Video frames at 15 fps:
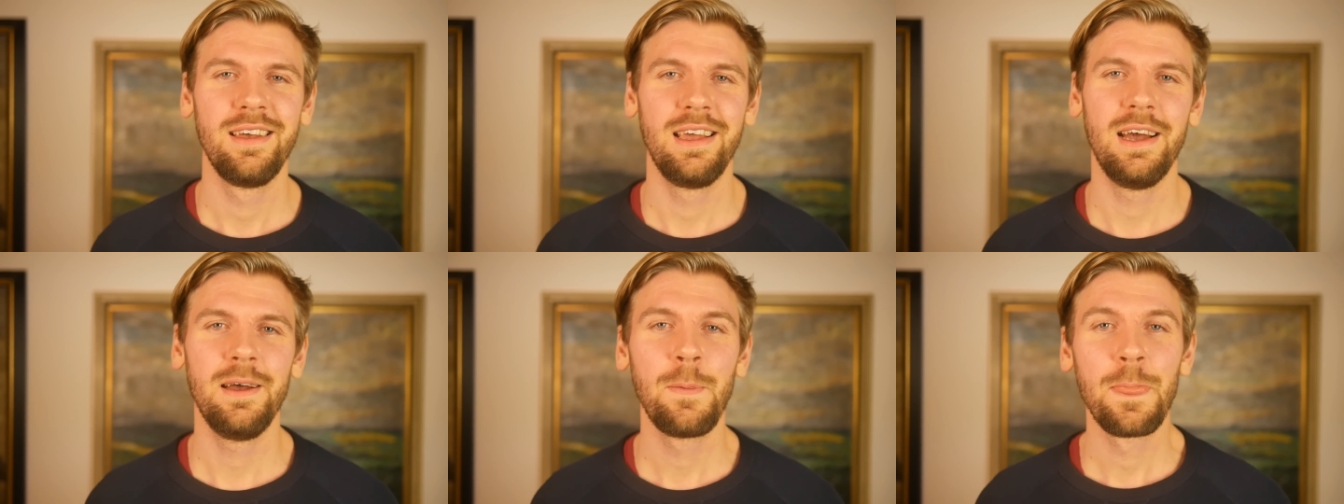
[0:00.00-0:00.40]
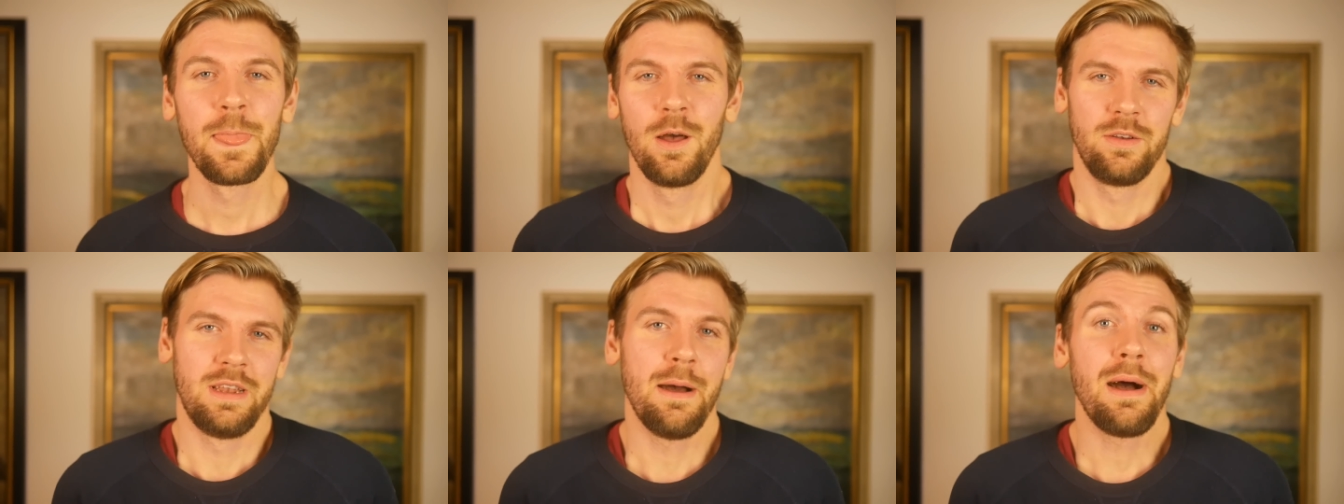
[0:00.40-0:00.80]
Ja?
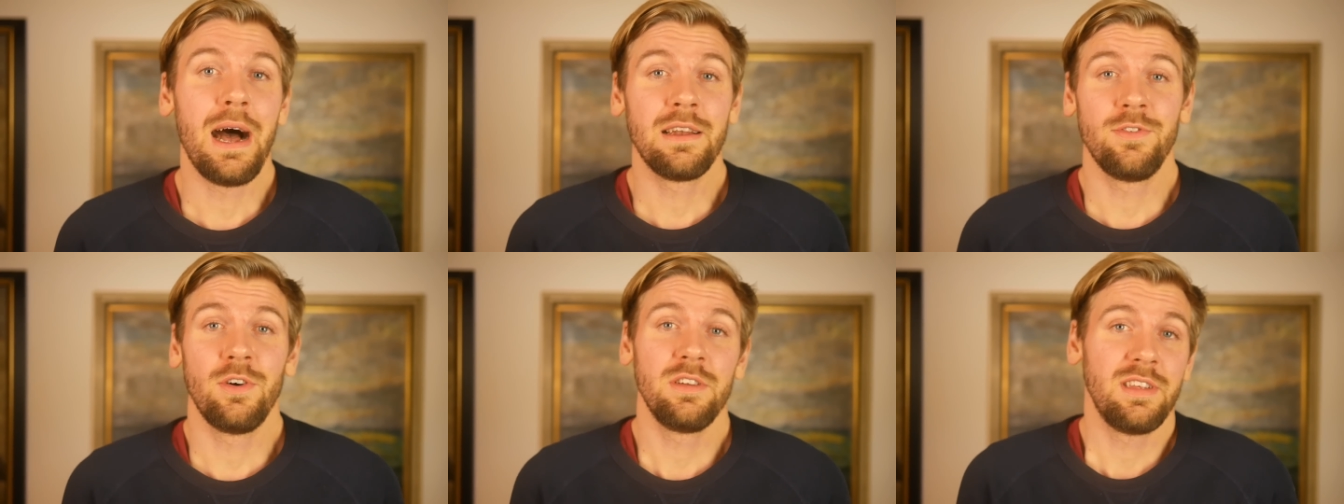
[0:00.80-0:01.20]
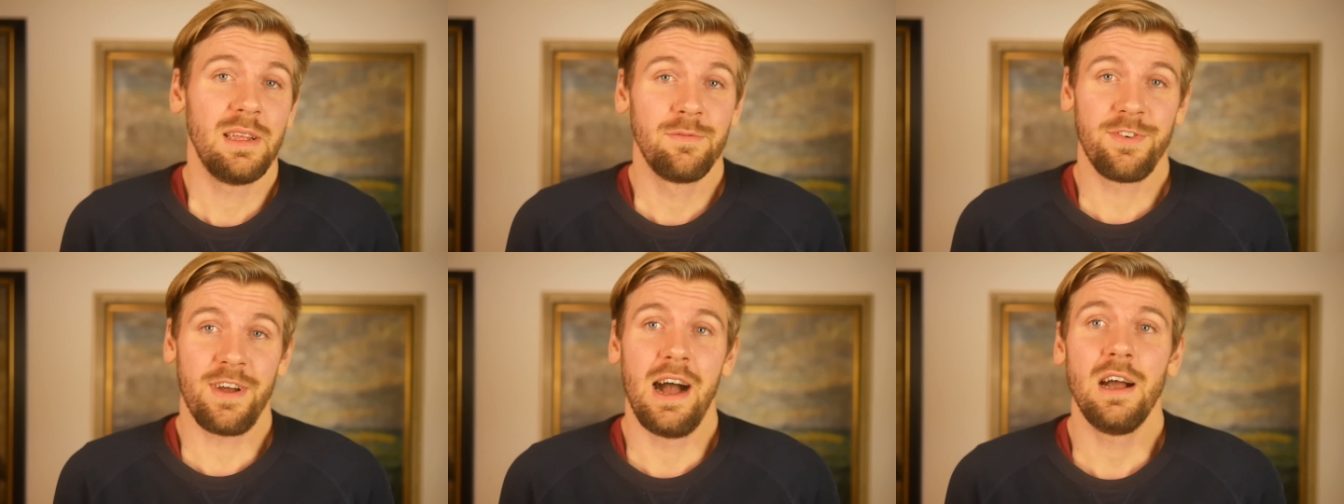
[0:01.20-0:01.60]
Und da beantworte ich
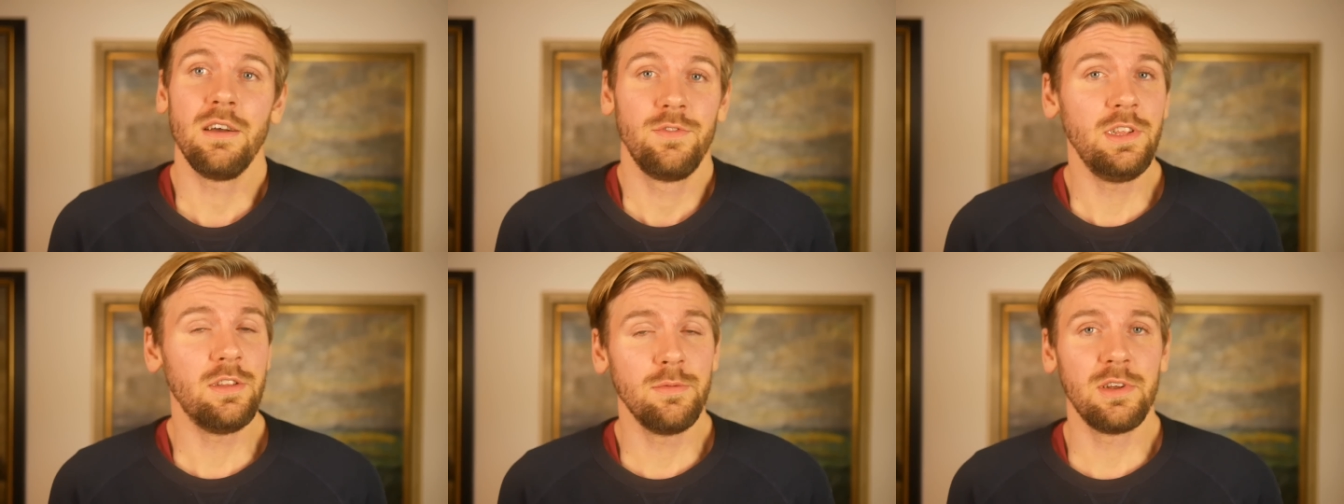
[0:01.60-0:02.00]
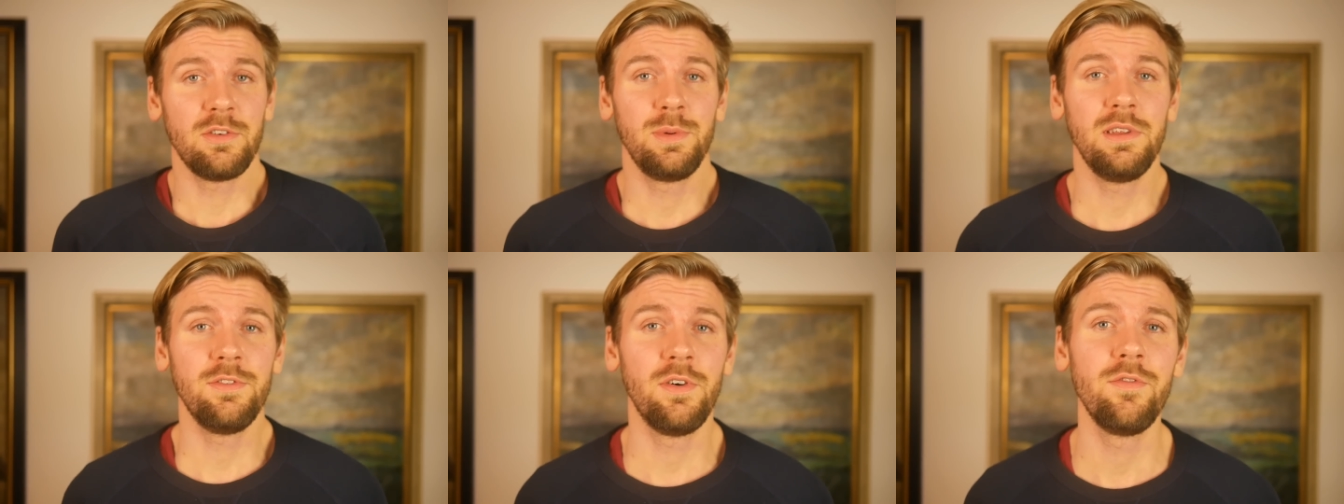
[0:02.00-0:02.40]
eben Fragen, wie zum
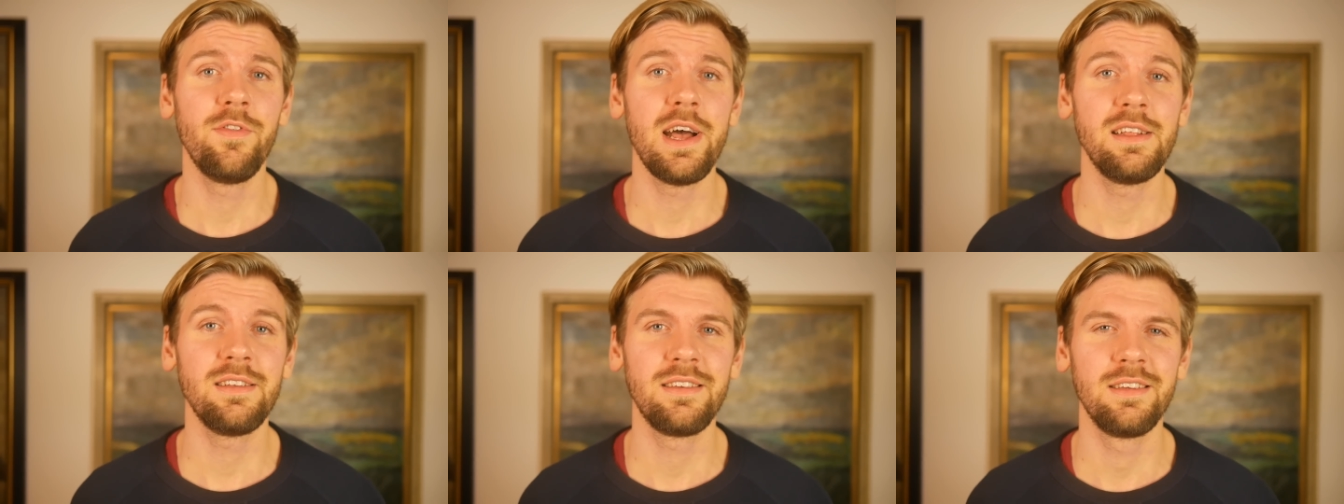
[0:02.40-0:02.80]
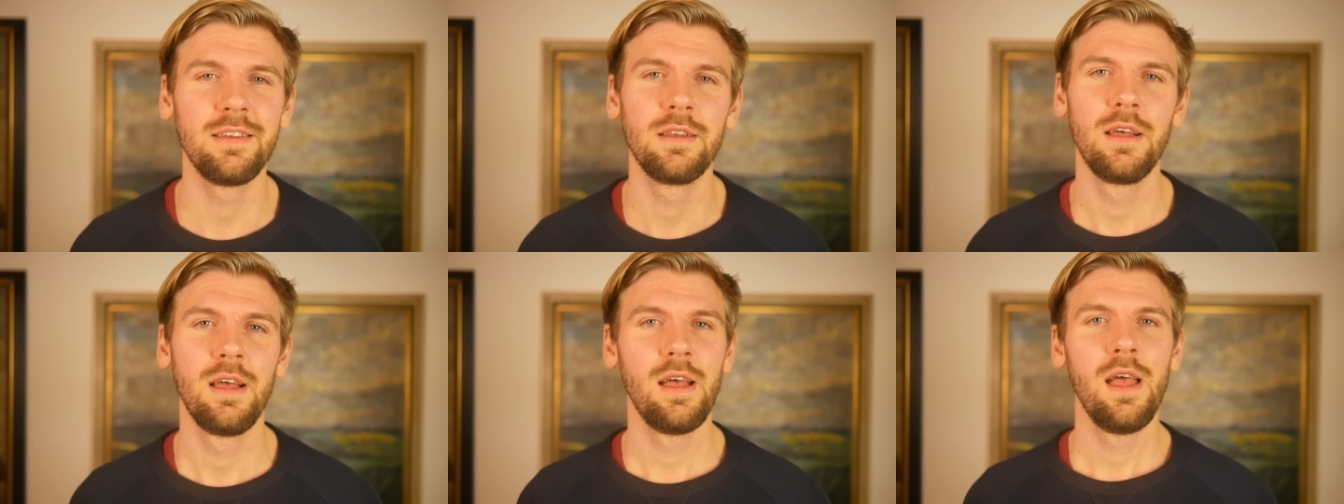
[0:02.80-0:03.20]
Beispiel die von Valentin.